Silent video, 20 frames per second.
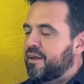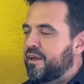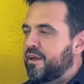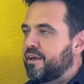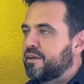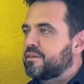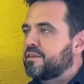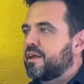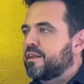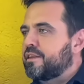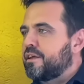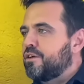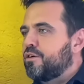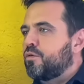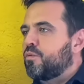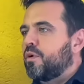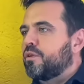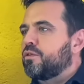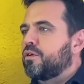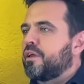este
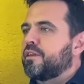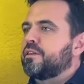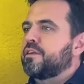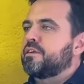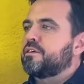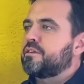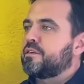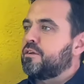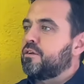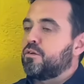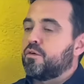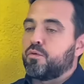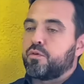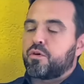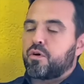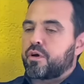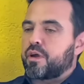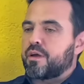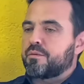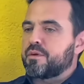atillo cuando antes lo
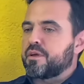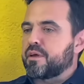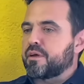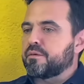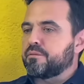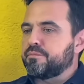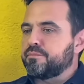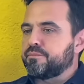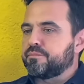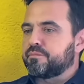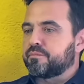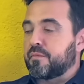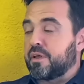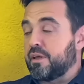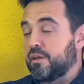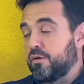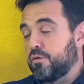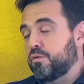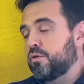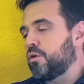único que había,
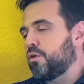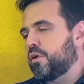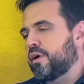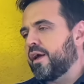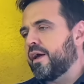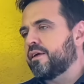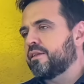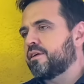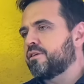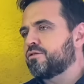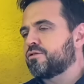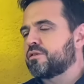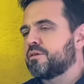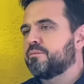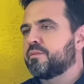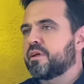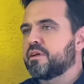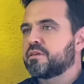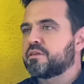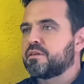y lo único que hay de hecho
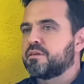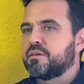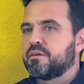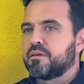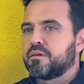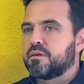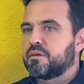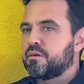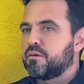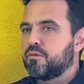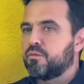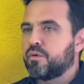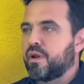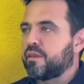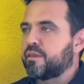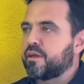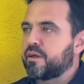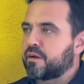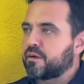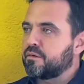siempre es un
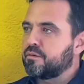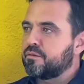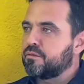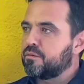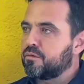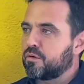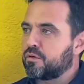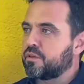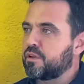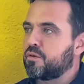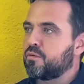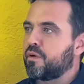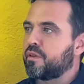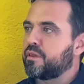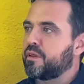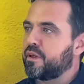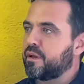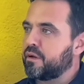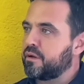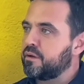hacer, un continuo
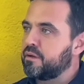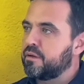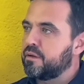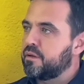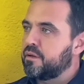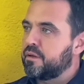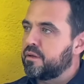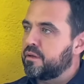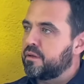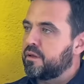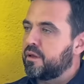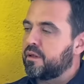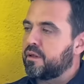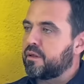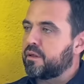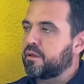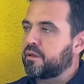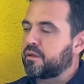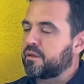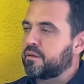hacer,
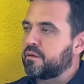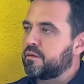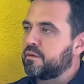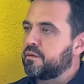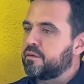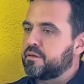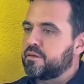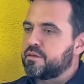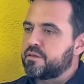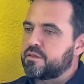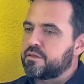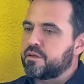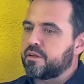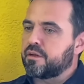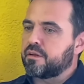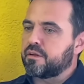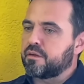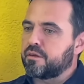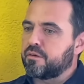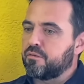eh,
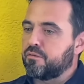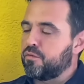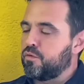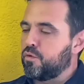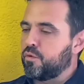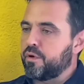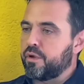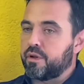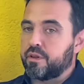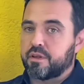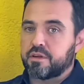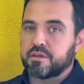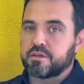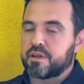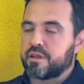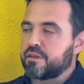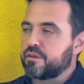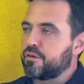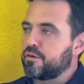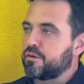sin un fluir de
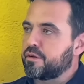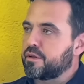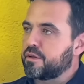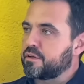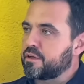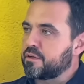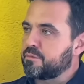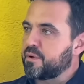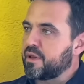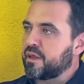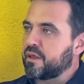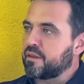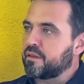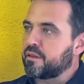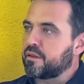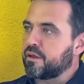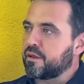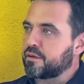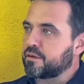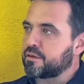sensaciones,
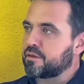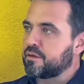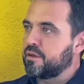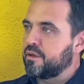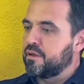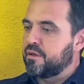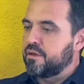experiencias,